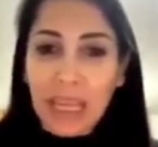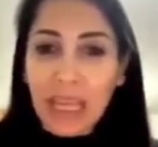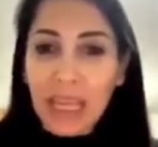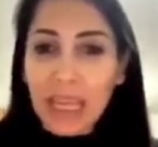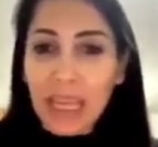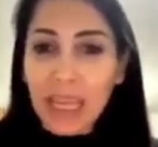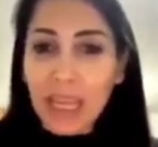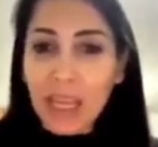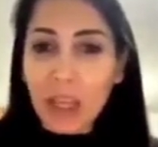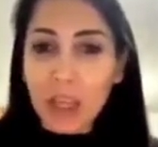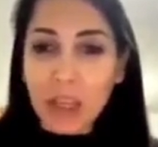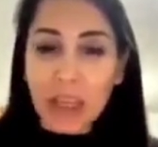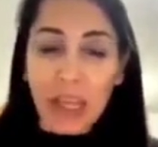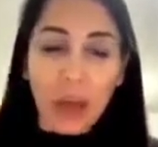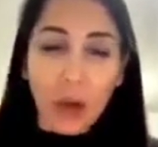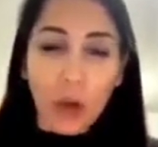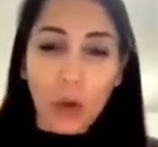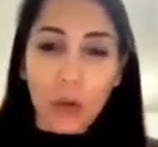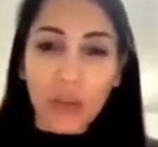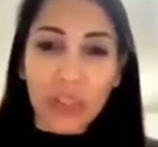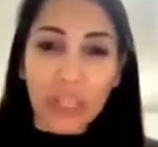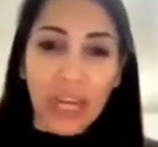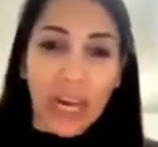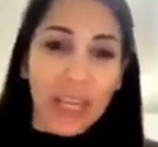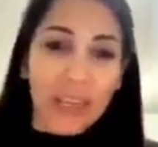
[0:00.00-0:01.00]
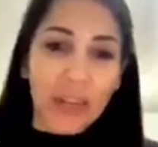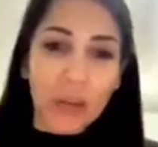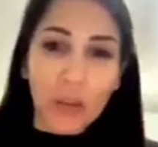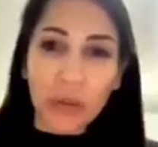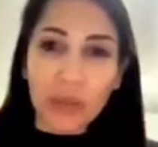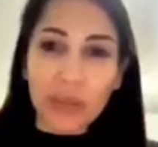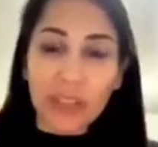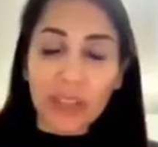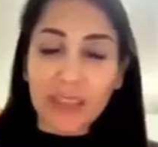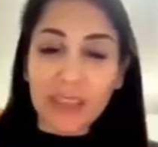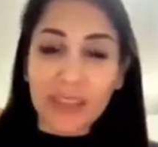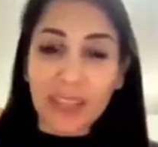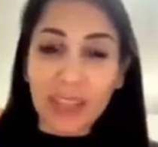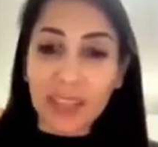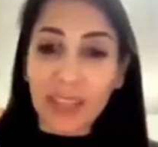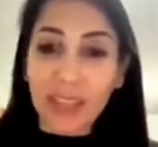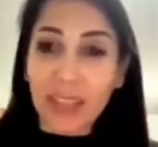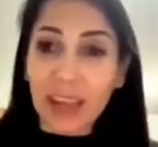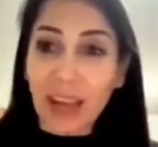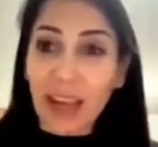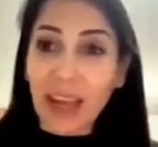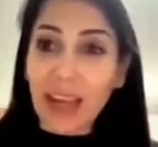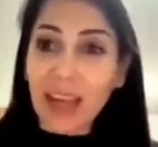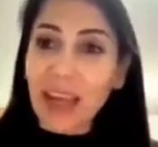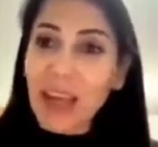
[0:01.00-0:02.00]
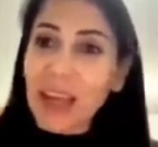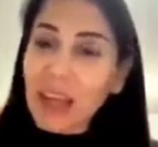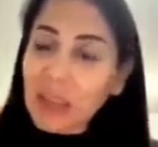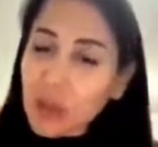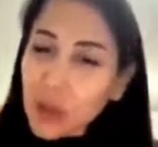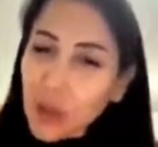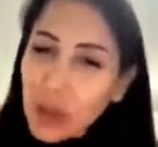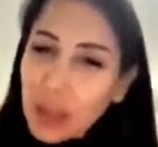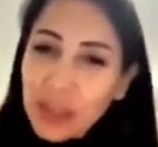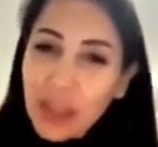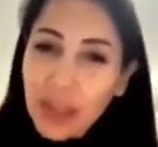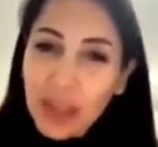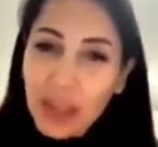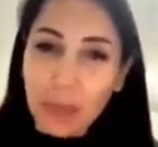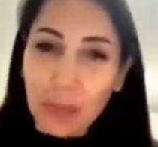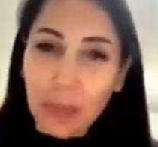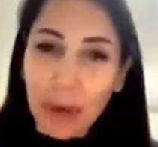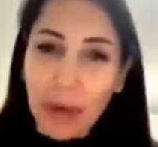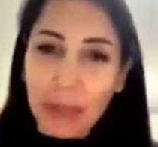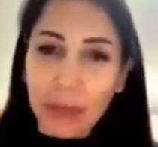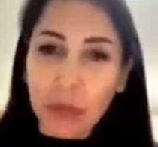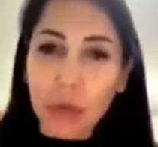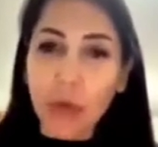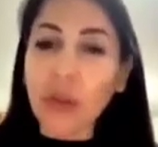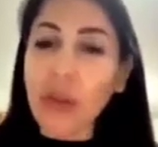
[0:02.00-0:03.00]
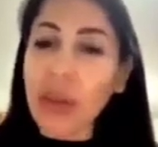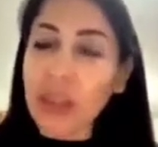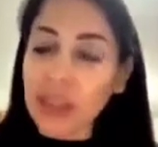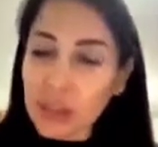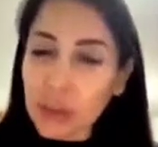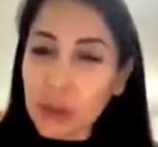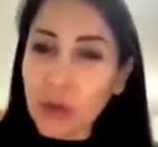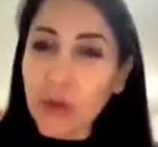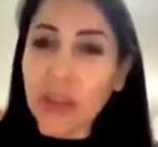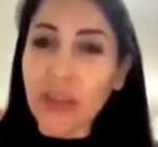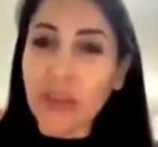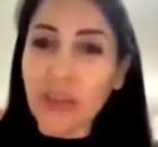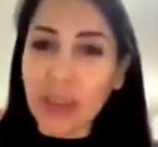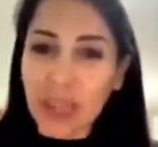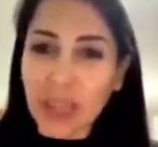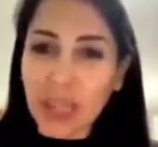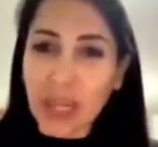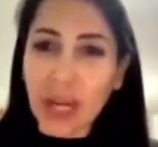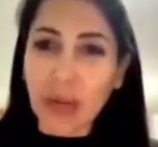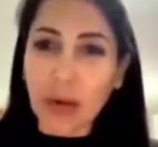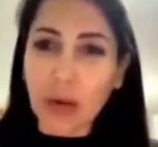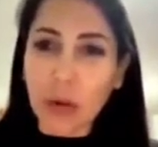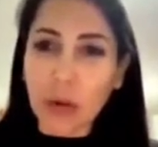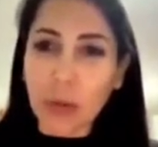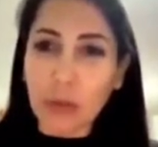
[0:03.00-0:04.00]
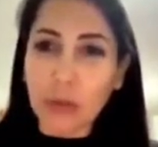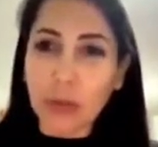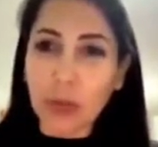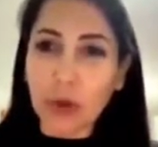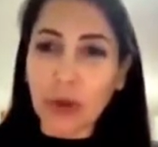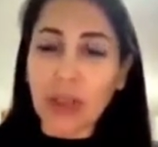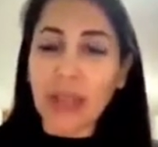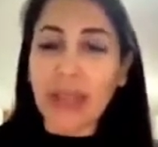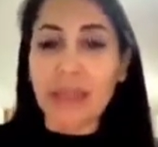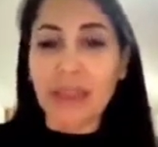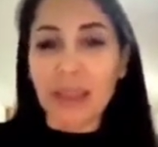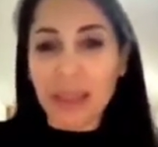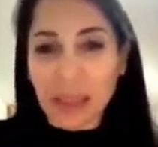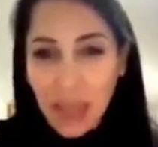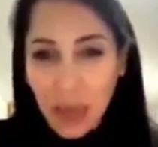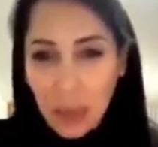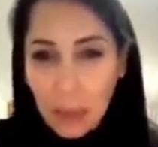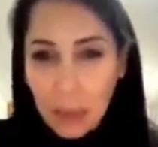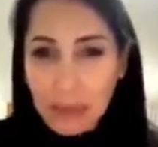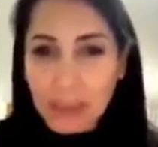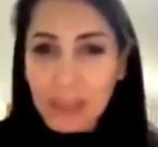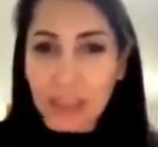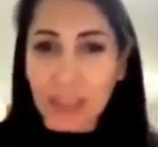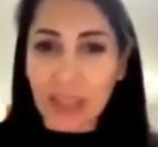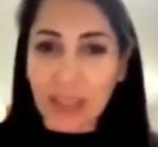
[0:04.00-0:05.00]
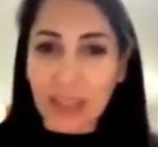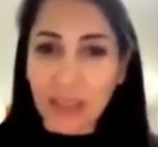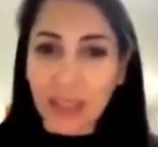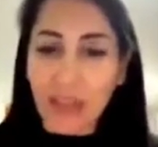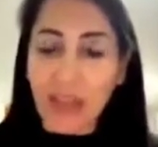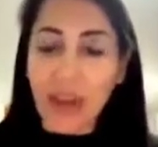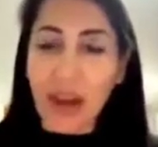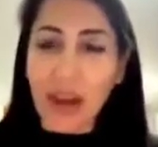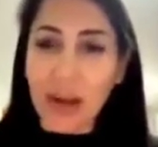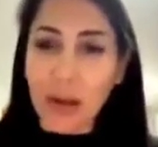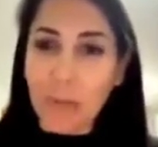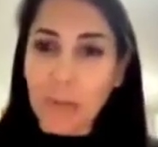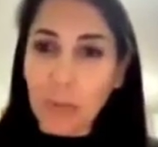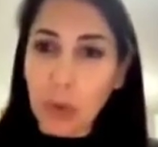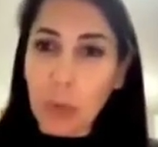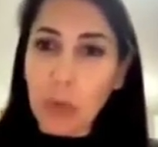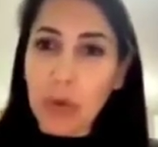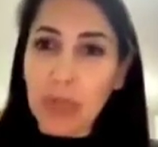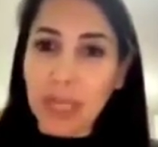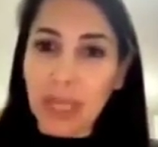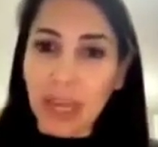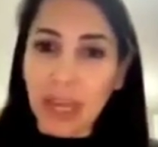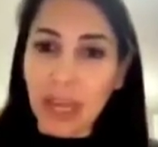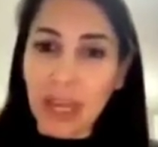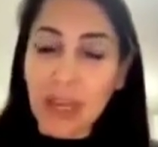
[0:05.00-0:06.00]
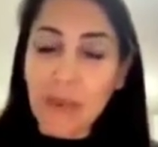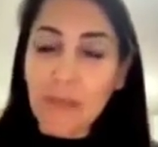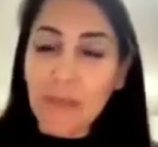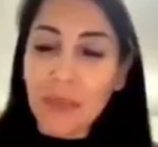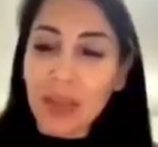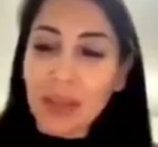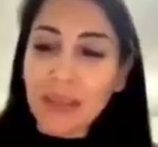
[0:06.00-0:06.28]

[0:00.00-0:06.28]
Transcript: eh, de contratos, etcétera. Eso es el reparto. ¿Desde dónde viene la corrupción? Desde la presidencia de la República.